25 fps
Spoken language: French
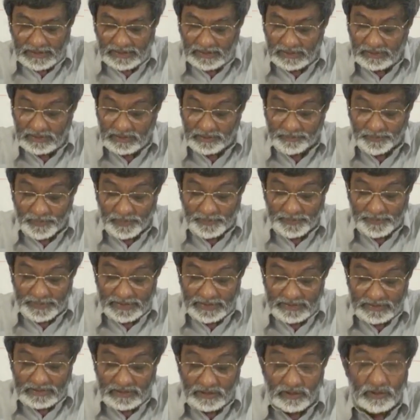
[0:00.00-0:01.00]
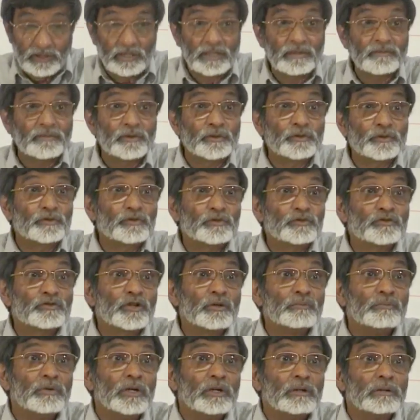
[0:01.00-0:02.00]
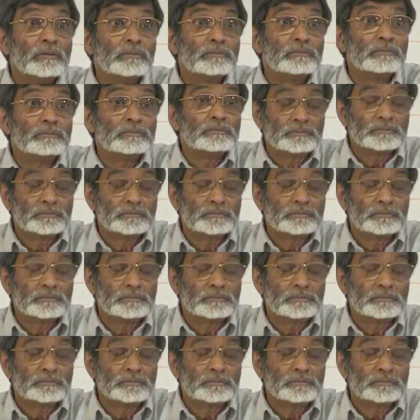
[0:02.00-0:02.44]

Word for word: La, première, c'est les livres de Job.